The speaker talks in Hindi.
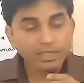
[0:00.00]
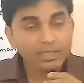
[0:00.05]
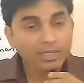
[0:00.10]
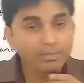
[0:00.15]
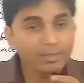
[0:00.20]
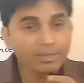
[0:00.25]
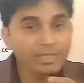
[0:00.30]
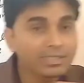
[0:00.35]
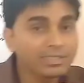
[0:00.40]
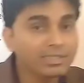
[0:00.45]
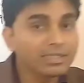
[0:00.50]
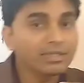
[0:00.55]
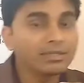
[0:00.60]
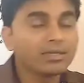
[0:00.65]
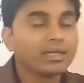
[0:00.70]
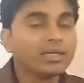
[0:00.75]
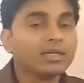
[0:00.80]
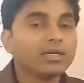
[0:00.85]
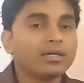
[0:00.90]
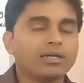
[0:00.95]
कभी किसी
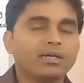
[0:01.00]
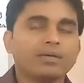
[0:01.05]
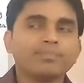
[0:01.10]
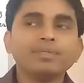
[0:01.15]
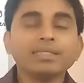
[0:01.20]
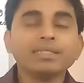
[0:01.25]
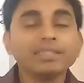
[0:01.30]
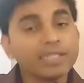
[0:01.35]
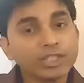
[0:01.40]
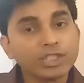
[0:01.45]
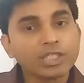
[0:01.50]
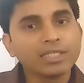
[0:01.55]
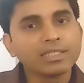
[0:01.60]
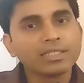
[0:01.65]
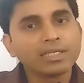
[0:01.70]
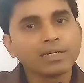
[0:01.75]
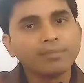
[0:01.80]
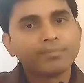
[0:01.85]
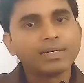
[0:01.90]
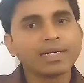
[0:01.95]
अपने देश की
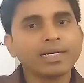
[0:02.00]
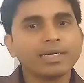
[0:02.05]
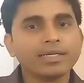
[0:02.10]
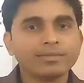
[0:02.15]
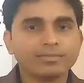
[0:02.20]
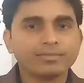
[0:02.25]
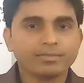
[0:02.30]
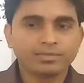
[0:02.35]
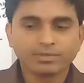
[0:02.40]
इनकम बढ़ गई